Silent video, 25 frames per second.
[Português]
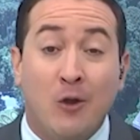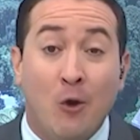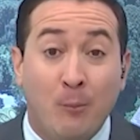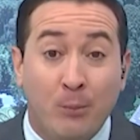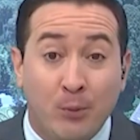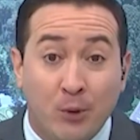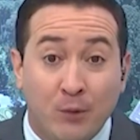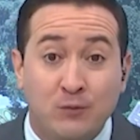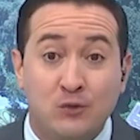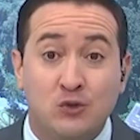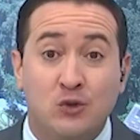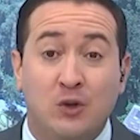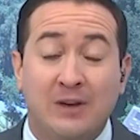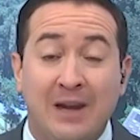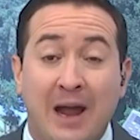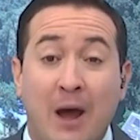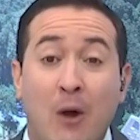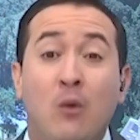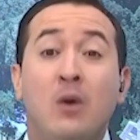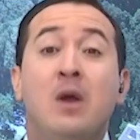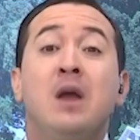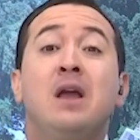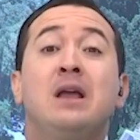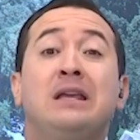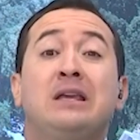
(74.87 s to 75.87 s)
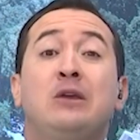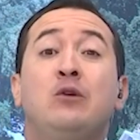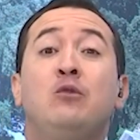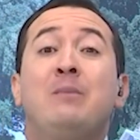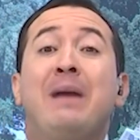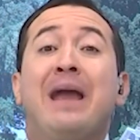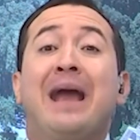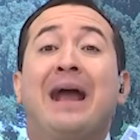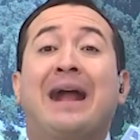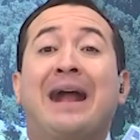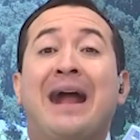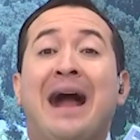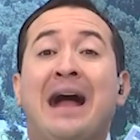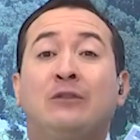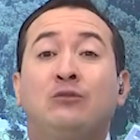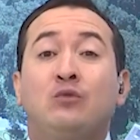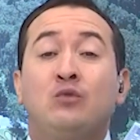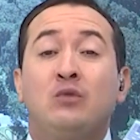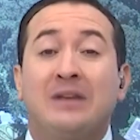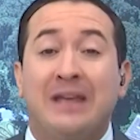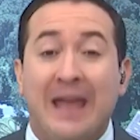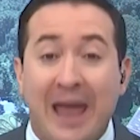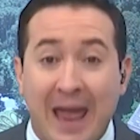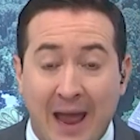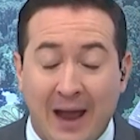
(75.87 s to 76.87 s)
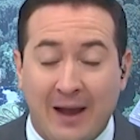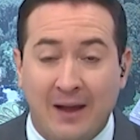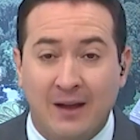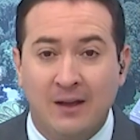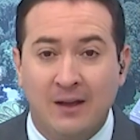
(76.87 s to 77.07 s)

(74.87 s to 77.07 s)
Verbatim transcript: É o profissional que o mercado quer.